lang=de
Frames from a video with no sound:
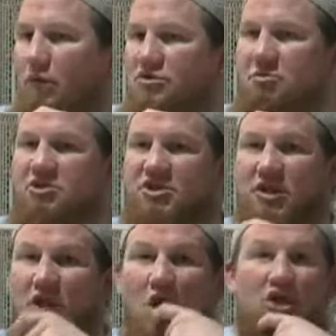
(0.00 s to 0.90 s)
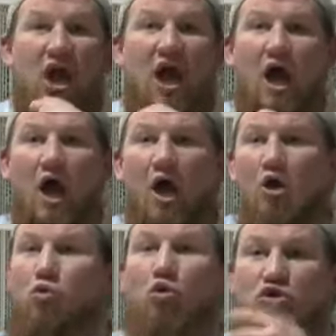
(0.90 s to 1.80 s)
Zum Beispiel sagt, ja,
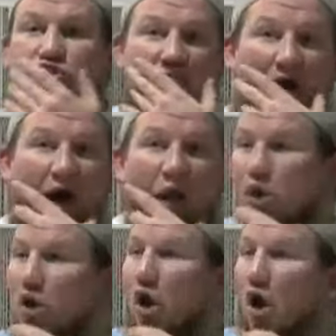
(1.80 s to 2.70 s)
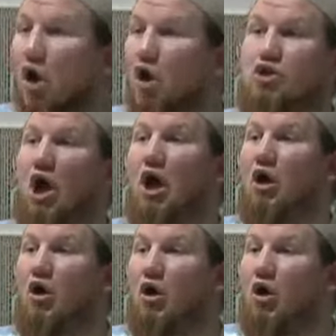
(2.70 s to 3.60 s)
gucken Sie mal hier,
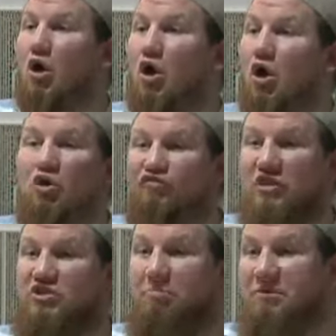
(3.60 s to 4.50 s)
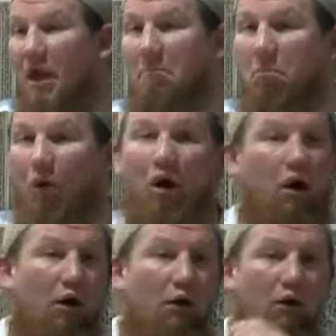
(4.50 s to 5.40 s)
da, äh, 11.
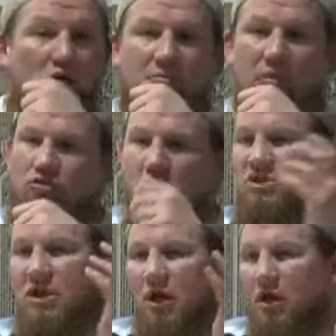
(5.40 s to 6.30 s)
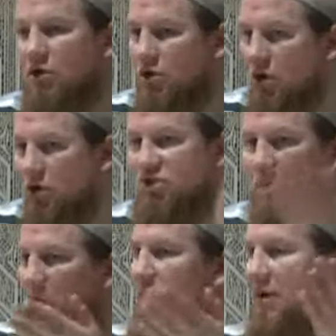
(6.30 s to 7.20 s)
September, hören Sie mal. Sagen Sie, ja, ich
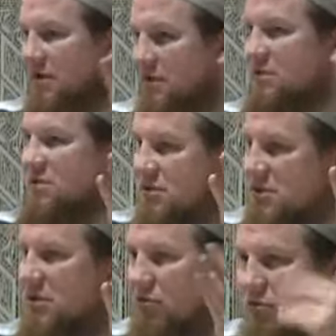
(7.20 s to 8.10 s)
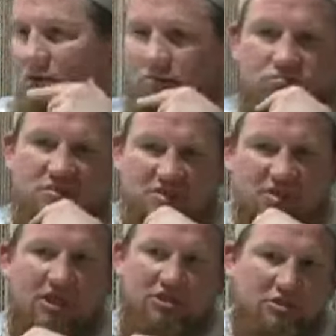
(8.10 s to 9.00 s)
habe auch gemeint, das ist, das ist, auch eine, das ist
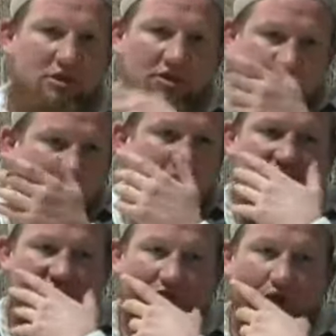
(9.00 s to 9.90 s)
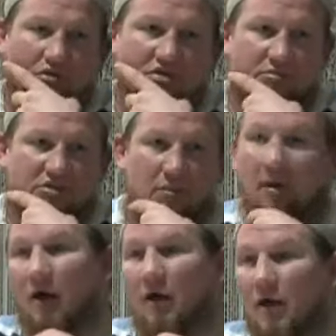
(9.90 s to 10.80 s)
echt eine Sache gewesen, die grausam ist.
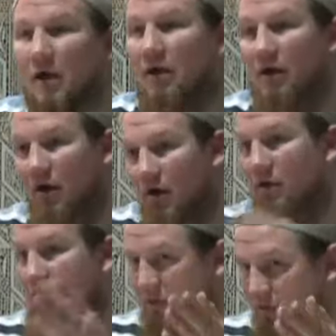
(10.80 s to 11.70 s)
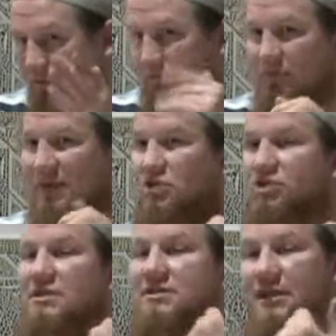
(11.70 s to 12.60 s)
Aber äh, dann
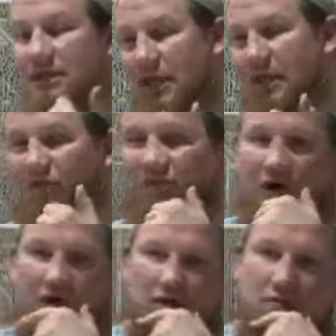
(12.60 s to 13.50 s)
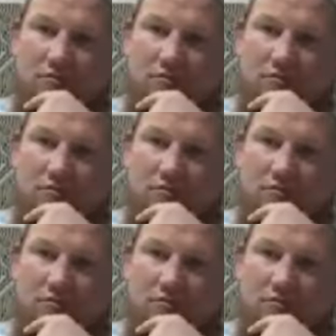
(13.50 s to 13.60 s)
stellst du halt eine Gegenfrage.